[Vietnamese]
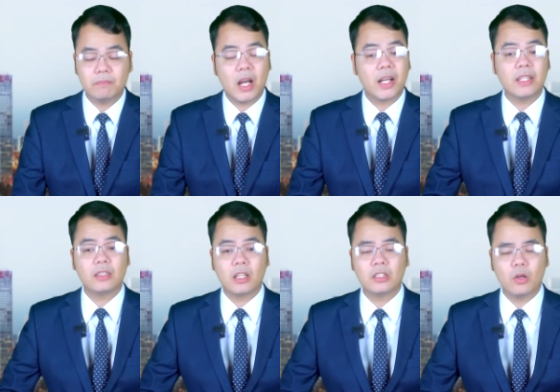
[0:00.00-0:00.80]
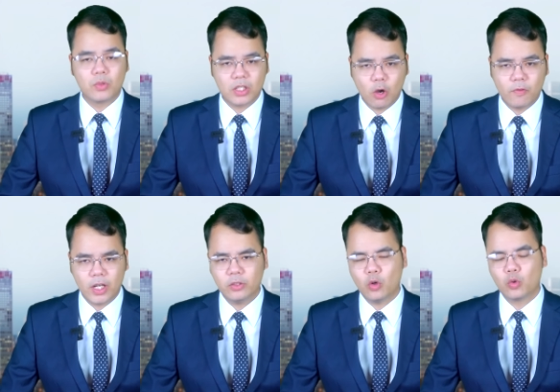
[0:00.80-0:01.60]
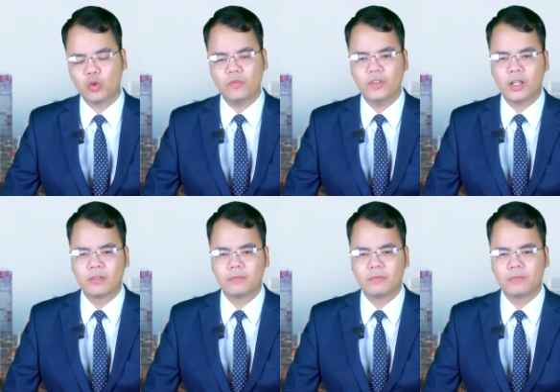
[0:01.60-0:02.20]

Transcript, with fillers: bằng cách tấn công sâu vào lãnh thổ của đối phương.